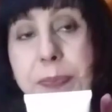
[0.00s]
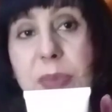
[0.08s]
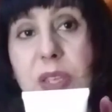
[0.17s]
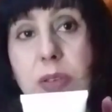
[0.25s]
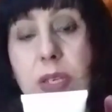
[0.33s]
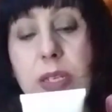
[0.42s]

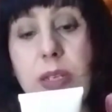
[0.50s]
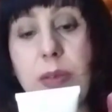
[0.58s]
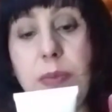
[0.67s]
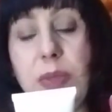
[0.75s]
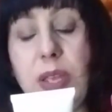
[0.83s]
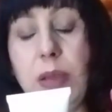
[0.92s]
क्योंकि ना
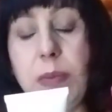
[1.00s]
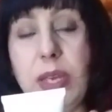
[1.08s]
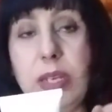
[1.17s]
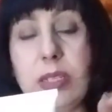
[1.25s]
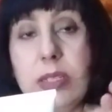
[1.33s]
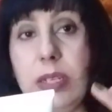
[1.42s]

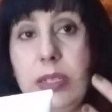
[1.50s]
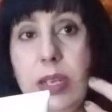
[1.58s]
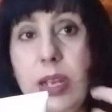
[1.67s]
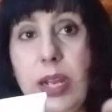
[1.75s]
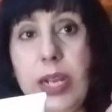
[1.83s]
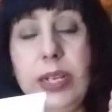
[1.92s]
हमारी स्किन
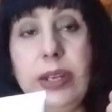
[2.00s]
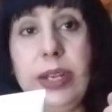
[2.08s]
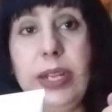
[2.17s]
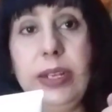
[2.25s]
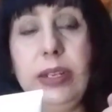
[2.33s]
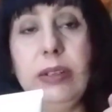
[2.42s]
ना
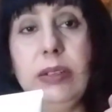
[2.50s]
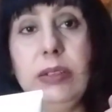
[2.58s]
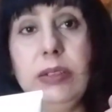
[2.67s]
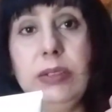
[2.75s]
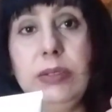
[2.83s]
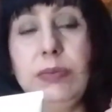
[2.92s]
हाइड्रेट
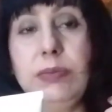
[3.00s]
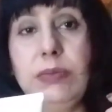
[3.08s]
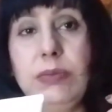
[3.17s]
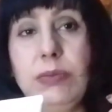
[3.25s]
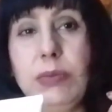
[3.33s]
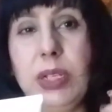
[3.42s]

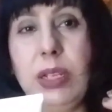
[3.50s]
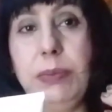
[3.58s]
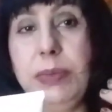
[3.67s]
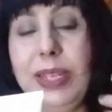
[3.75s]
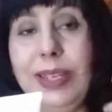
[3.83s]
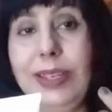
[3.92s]

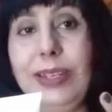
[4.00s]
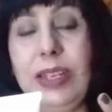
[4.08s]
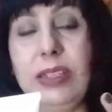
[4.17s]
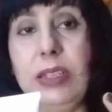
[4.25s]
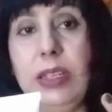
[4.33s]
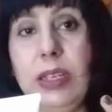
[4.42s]
मतलब नहीं
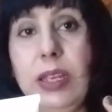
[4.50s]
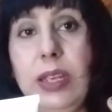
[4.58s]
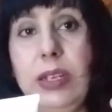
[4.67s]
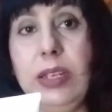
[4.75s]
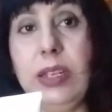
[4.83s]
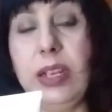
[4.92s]
रहती
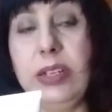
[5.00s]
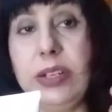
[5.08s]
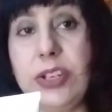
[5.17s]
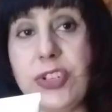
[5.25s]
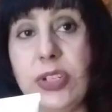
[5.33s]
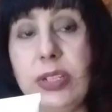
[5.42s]
है
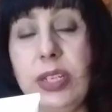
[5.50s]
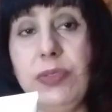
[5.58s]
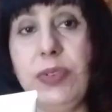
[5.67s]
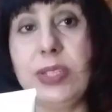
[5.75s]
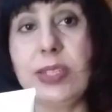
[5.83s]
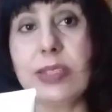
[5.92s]
डिहाइड्रेशन की
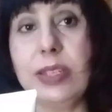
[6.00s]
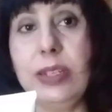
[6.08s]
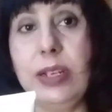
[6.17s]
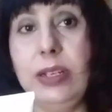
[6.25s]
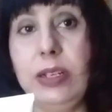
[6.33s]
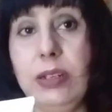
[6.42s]
वजह से
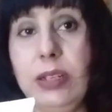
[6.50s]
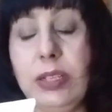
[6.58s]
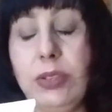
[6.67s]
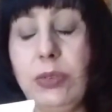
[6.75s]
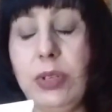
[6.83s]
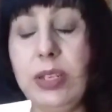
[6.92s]
ना एक
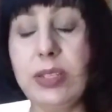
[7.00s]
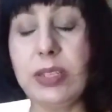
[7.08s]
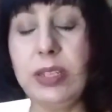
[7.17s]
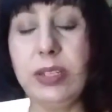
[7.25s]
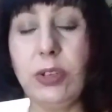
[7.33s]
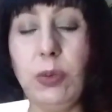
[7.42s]
तो ना
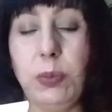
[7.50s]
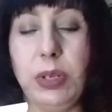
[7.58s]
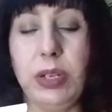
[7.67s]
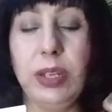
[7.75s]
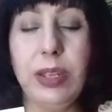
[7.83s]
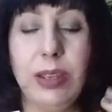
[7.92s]
स्किन के
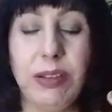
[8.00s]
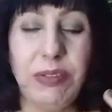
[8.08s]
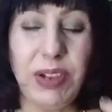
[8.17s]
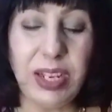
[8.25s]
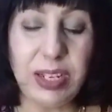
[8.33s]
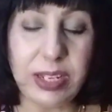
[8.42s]
ऊपर
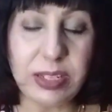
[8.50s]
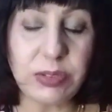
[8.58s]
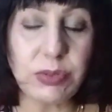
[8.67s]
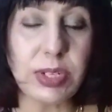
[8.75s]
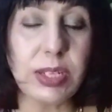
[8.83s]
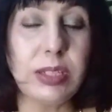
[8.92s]
फाइन लाइन्स
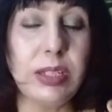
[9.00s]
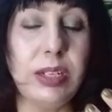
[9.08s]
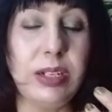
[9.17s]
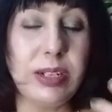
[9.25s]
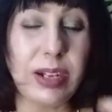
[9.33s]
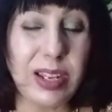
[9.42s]
हो जाती
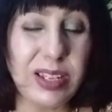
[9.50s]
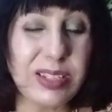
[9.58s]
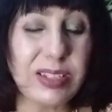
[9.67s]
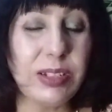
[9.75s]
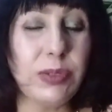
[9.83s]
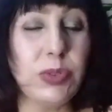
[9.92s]
है ड्राई
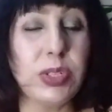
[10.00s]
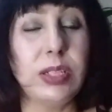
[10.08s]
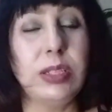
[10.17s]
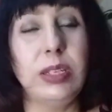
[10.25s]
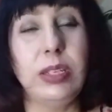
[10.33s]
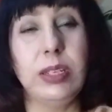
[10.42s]
स्किन हो
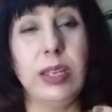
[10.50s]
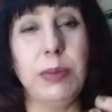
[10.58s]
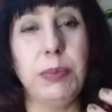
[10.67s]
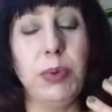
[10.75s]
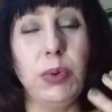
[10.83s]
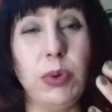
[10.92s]
जाती है
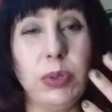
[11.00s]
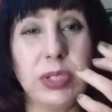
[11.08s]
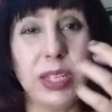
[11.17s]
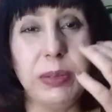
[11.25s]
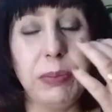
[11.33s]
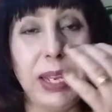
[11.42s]
बहुत
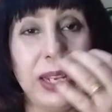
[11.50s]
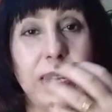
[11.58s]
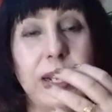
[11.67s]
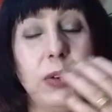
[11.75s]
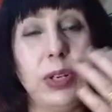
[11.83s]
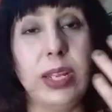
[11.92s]
कहीं ब्लैक
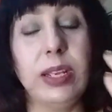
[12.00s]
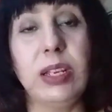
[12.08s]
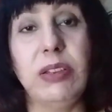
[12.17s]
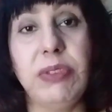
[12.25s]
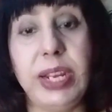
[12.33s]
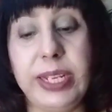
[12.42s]
हेड हो रहे हैं
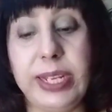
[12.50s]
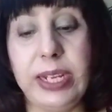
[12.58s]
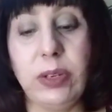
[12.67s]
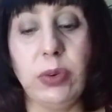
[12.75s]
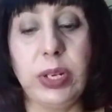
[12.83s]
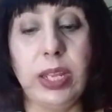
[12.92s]
कहीं वाइट
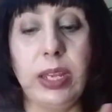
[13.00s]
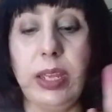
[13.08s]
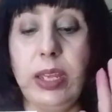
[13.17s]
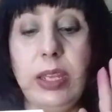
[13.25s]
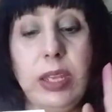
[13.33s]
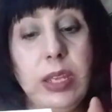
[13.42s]
हेड हो रहे
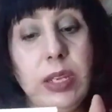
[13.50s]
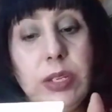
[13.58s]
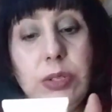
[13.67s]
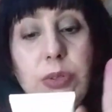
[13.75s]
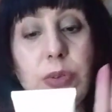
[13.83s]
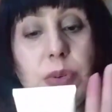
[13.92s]
हैं
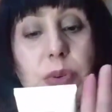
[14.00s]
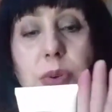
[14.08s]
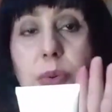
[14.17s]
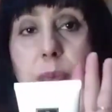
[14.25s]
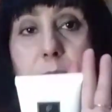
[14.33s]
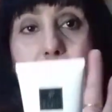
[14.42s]
तो
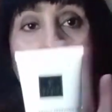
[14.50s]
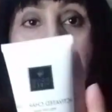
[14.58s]
भैया